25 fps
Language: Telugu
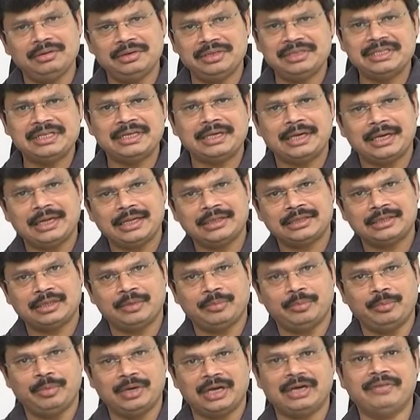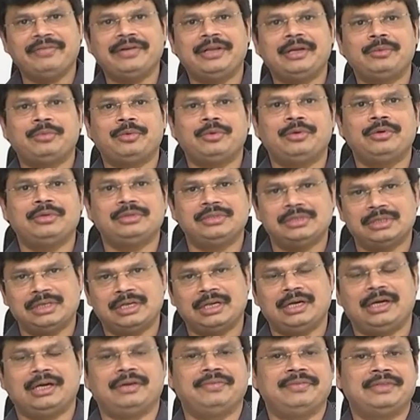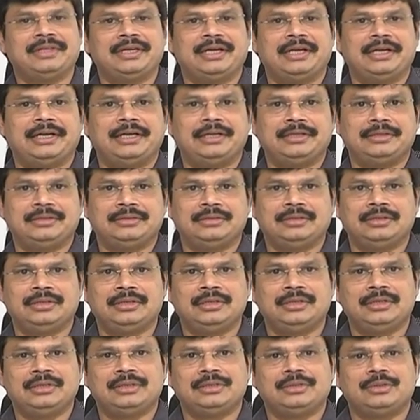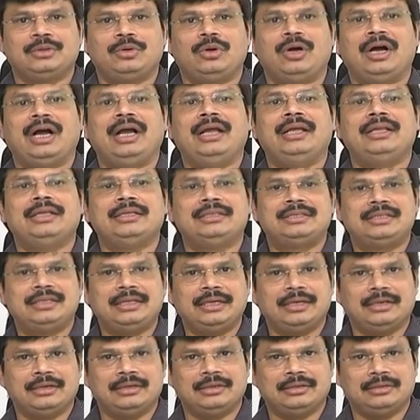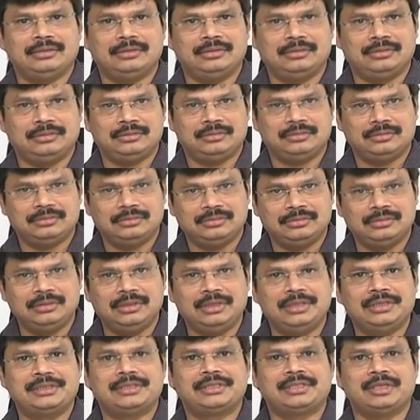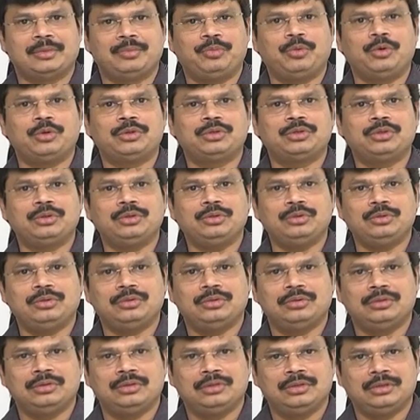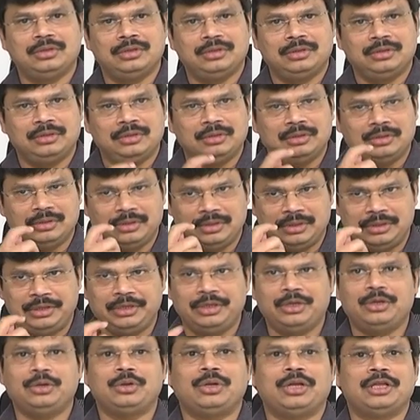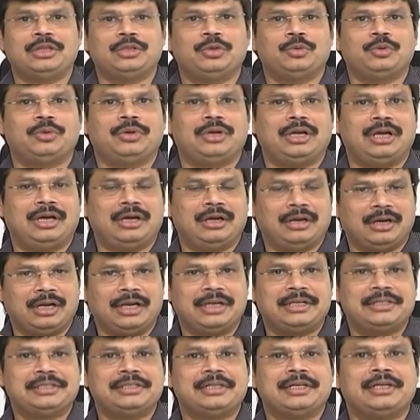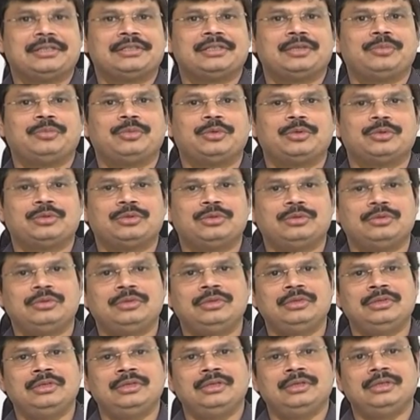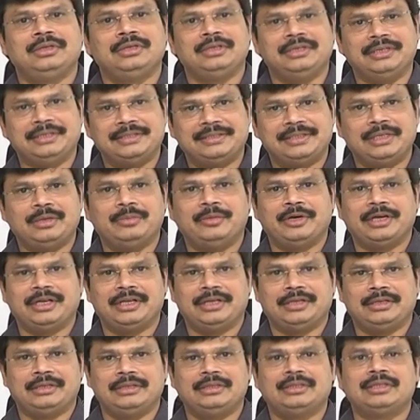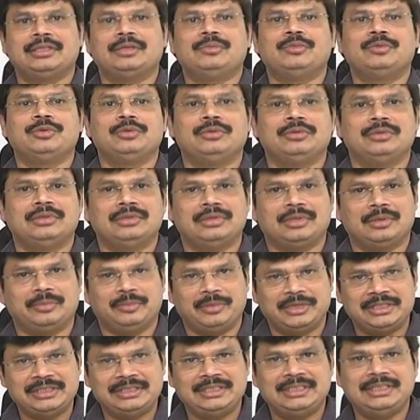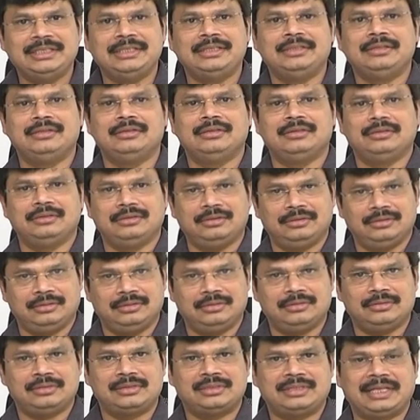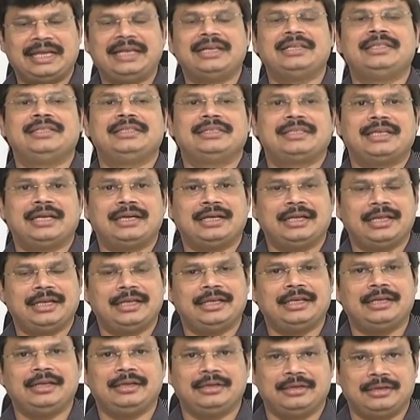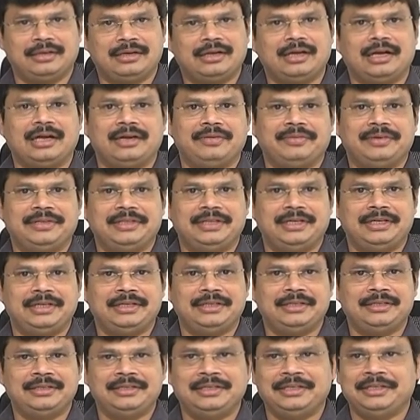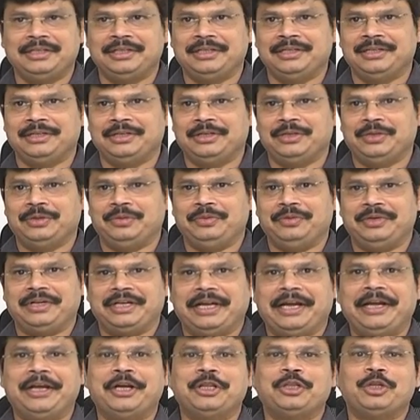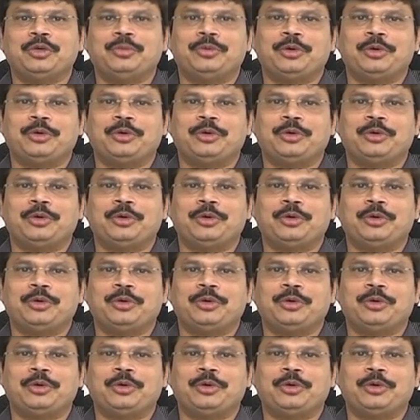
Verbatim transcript: నిజంగా అంత బలమైన ప్రొడ్యూసర్ నా అరవింద్ గారండి సో ఆయన ఇచ్చిన ఈ సపోర్ట్తో హీరో నాతో నా నాకు ఇచ్చిన సపోర్ట్తో ఈ సినిమాని ఇంత ఇంత మంచి స్థాయికి తీసుకెళ్ళడానికి కారణమైందండి వీటన్నిటితో